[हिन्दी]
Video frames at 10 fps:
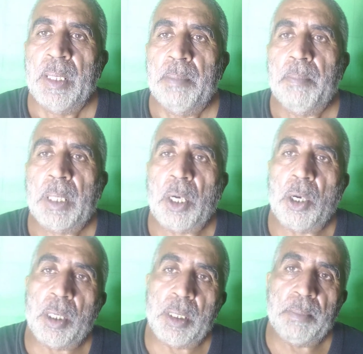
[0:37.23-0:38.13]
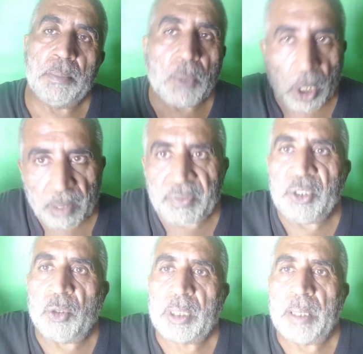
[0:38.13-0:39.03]
बकौल
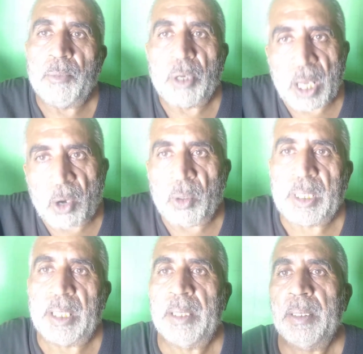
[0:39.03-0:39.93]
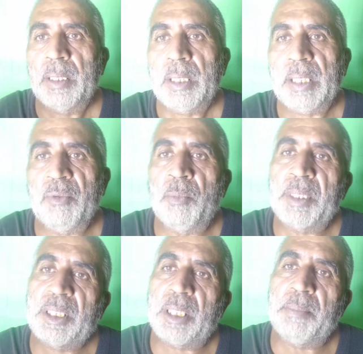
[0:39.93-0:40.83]
मौलवियों के मुल्लाओं के कि वो
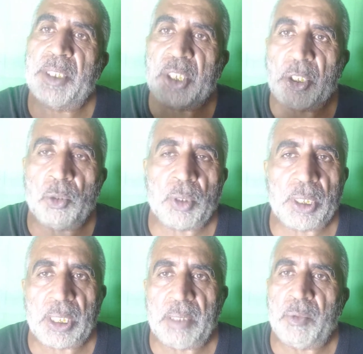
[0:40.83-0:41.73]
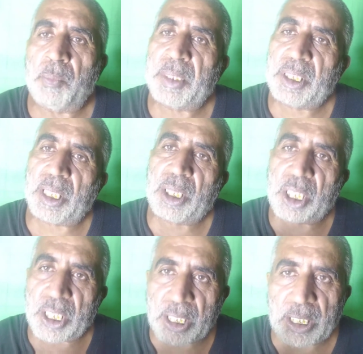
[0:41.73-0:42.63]
मस्जिद मिर्ज़ियों की थी वो मस्जिद
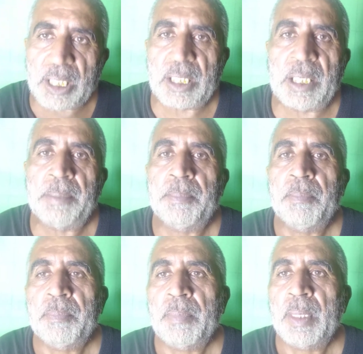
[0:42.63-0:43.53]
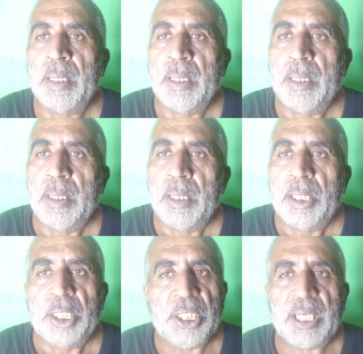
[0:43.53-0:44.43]
थी ही नहीं है
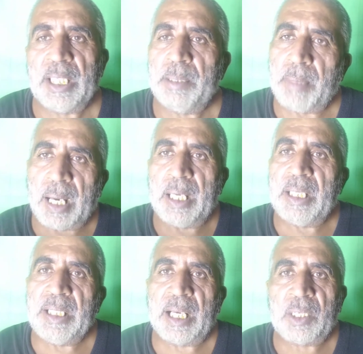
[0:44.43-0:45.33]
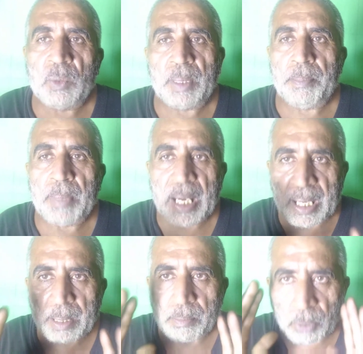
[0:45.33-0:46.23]
ठीक है जी मान लिया क्योंकि
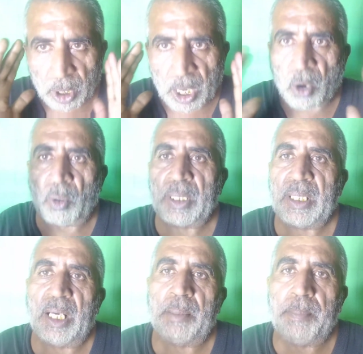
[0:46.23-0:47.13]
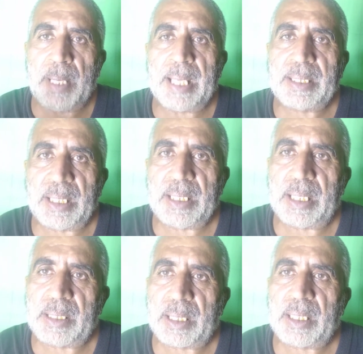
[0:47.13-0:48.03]
मैं मुल्लाओं के साथ बहस नहीं
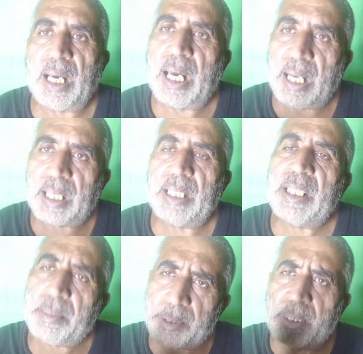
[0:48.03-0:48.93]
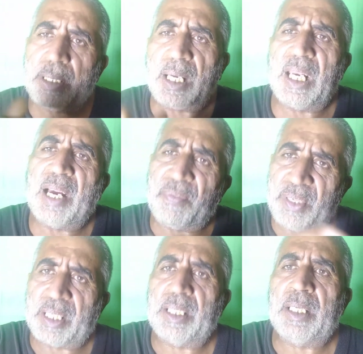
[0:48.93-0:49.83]
कर सकता हालांकि ये भी खिलाफ
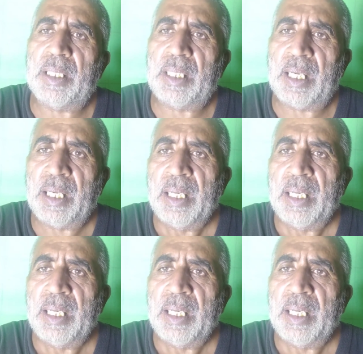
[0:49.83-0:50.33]
हकीकत है